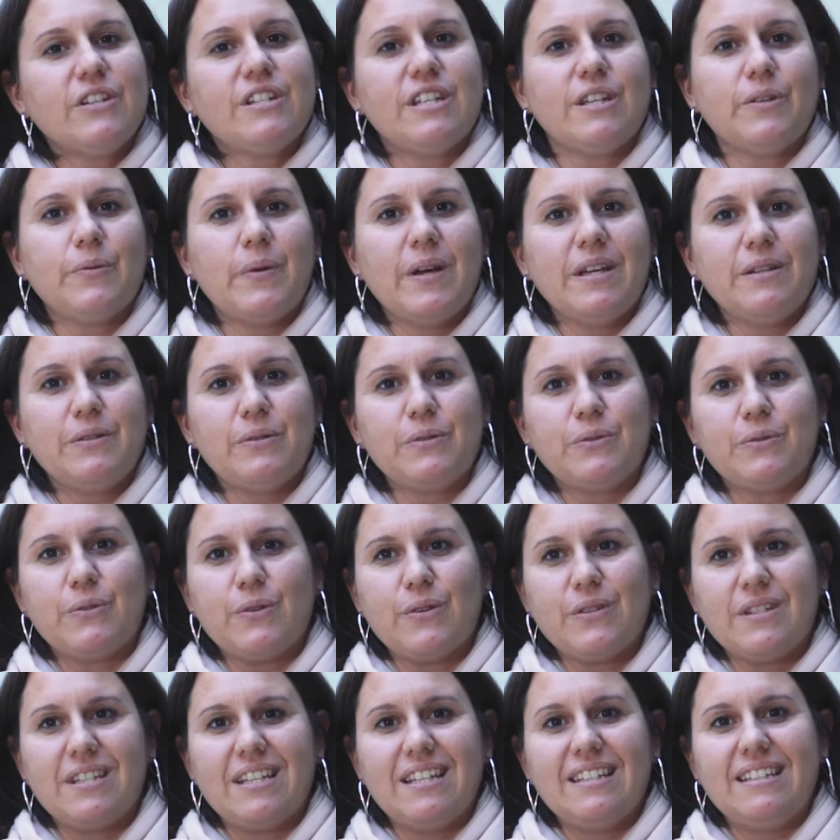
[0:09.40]
Genway est une
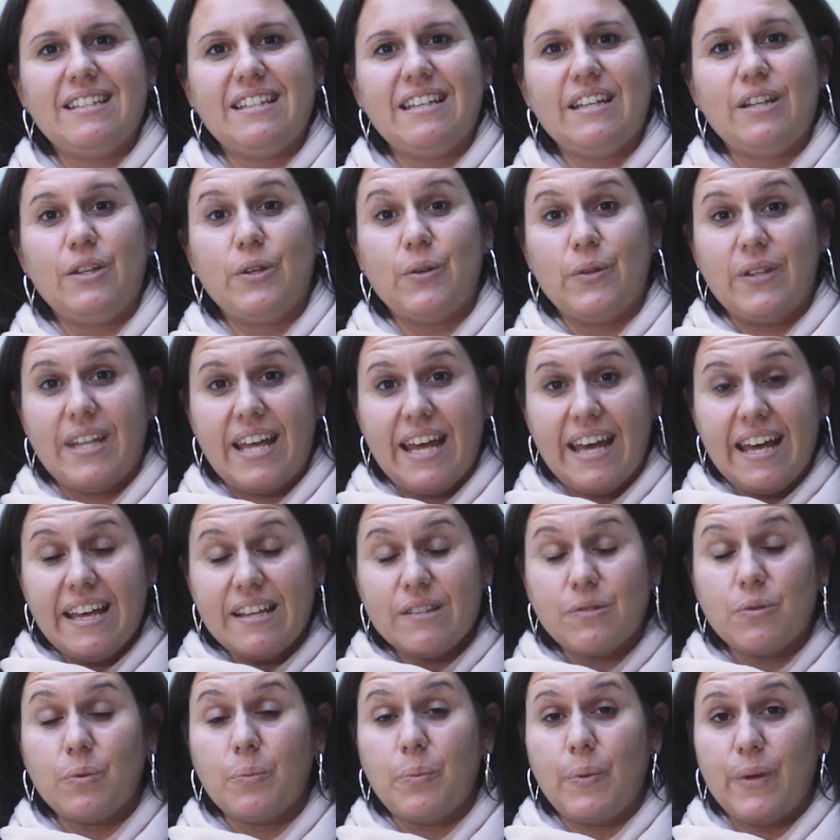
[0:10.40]
société
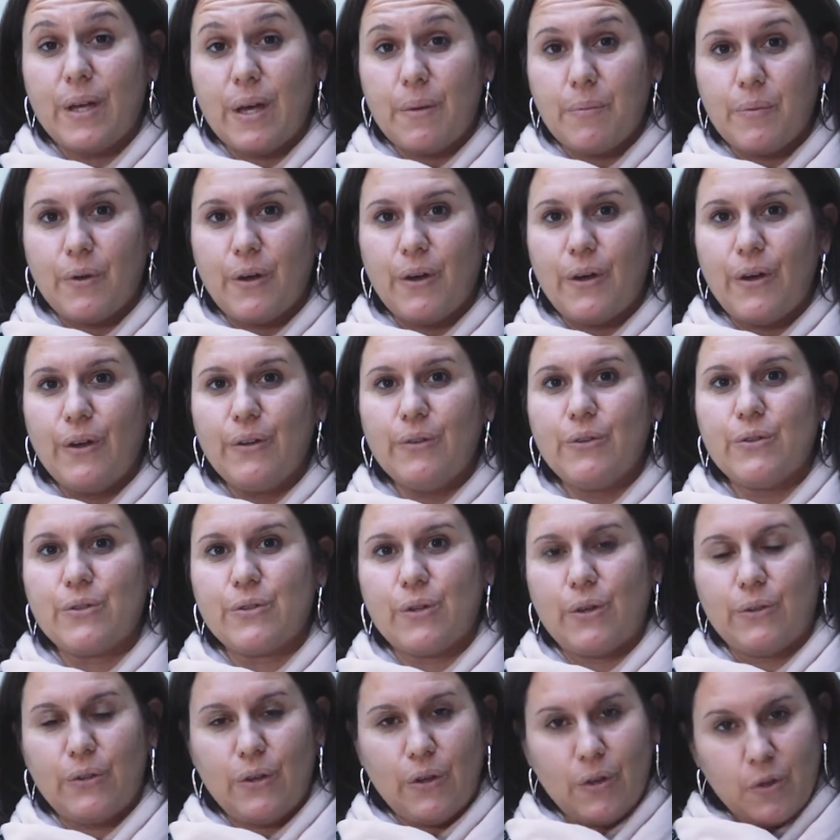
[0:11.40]
lyonnaise, une PME de
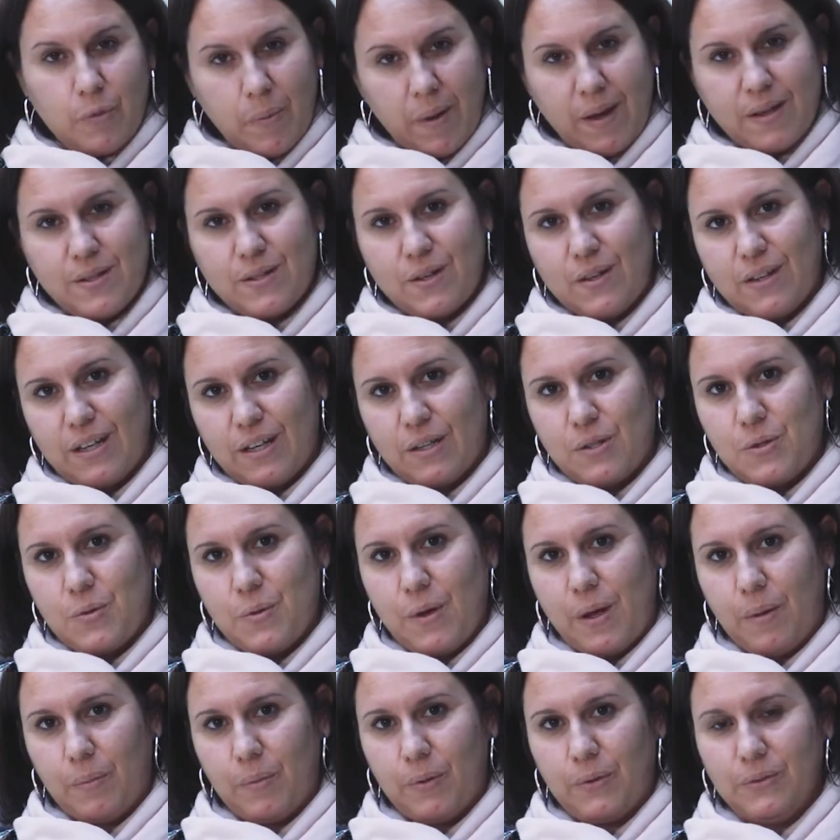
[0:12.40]
130 personnes
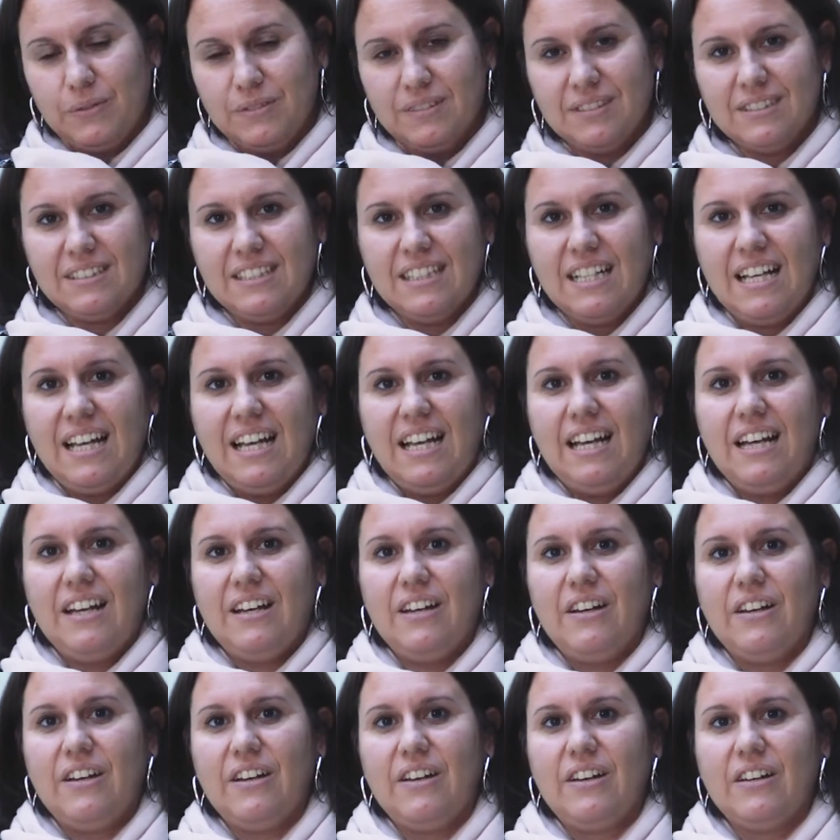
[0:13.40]
actuellement,
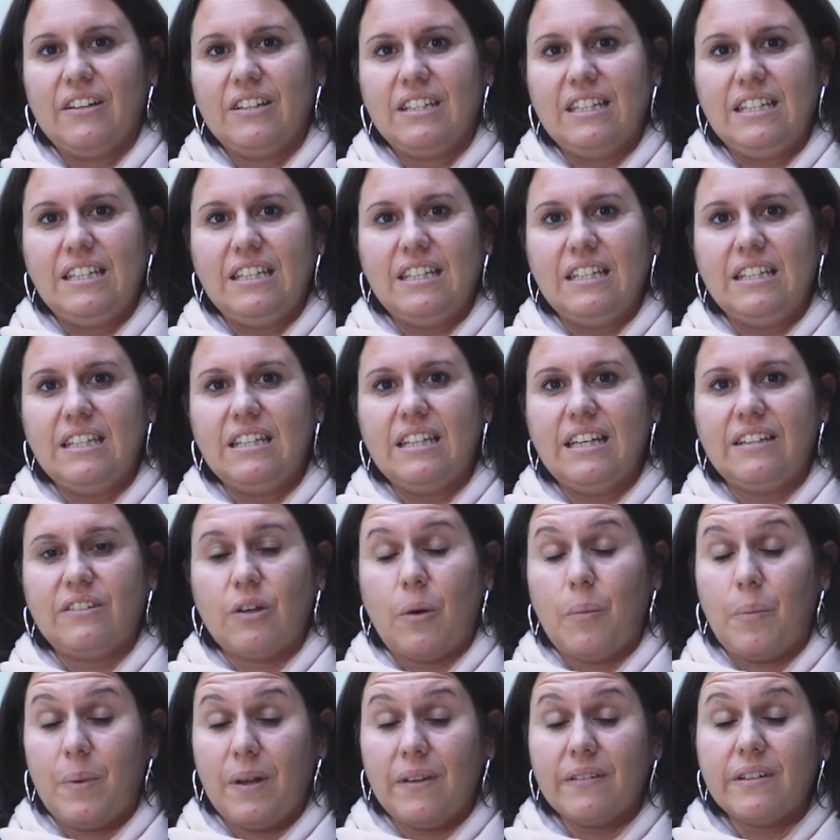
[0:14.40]
euh, qui est
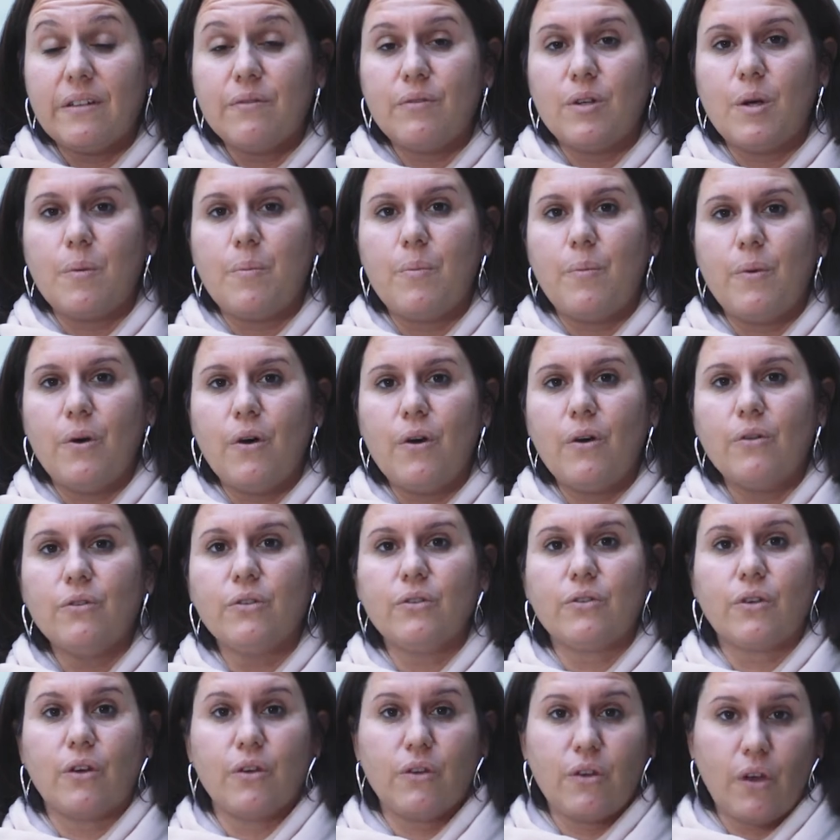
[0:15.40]
en plein développement.
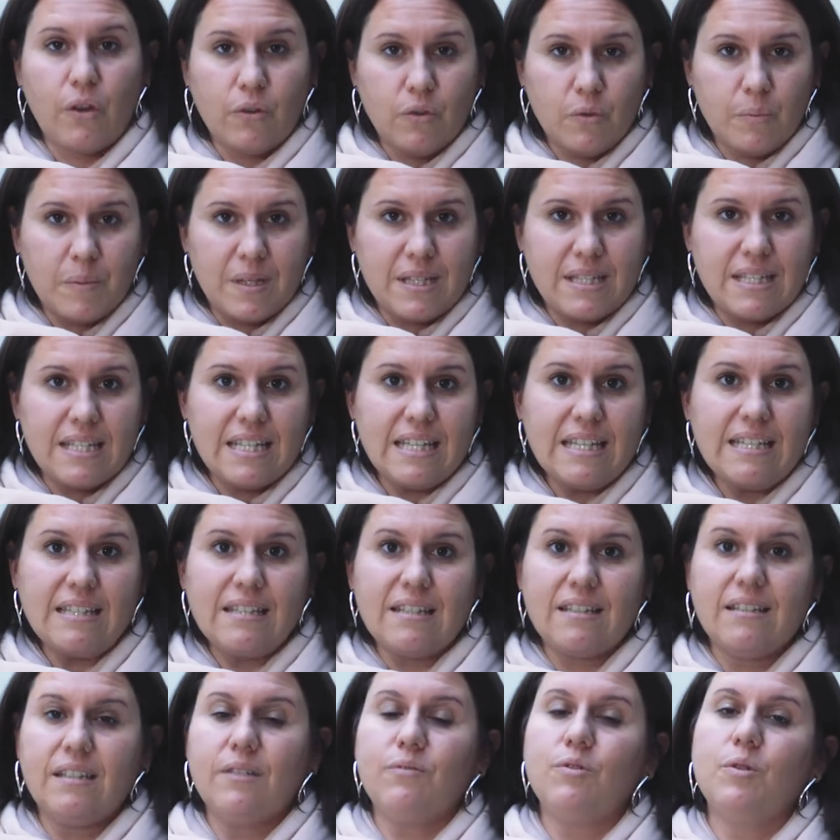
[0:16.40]
Notre cœur de métier,
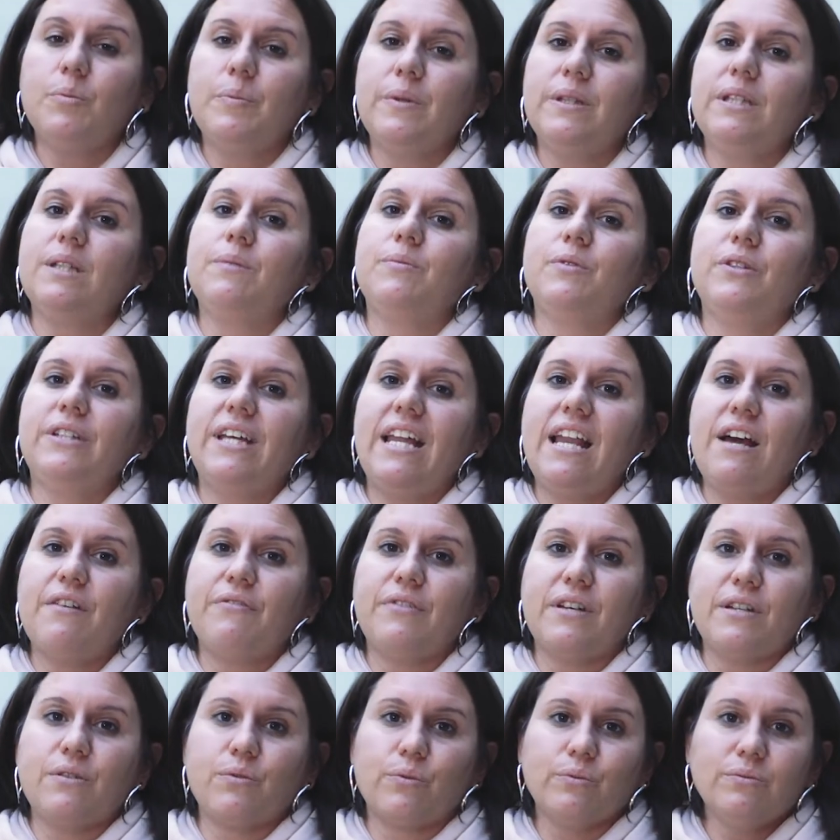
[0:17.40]
c'est de développer des modèles à
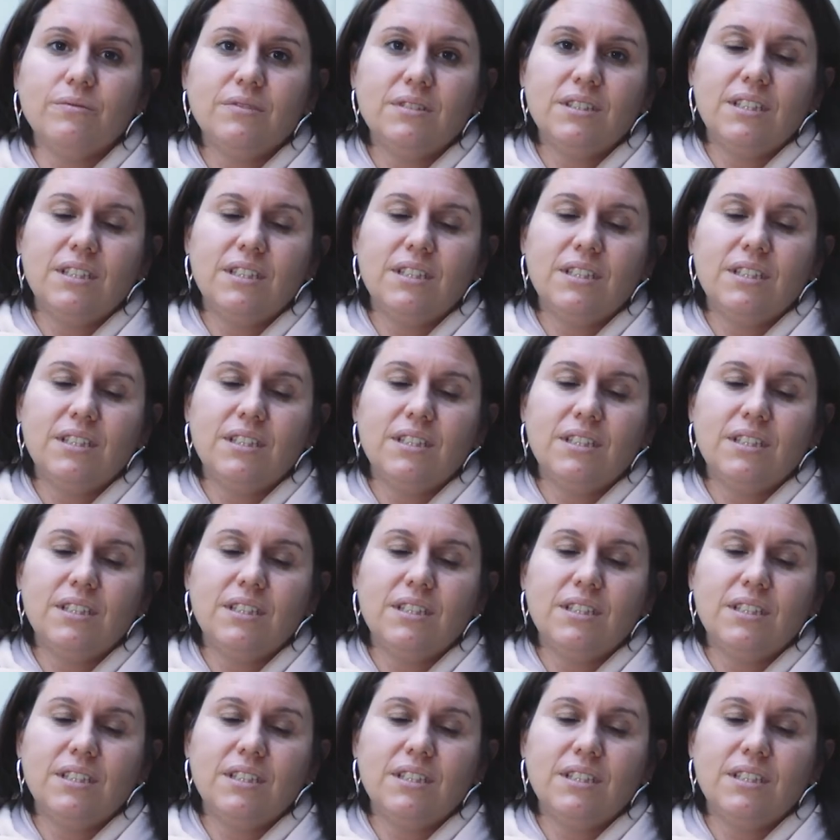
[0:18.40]
façon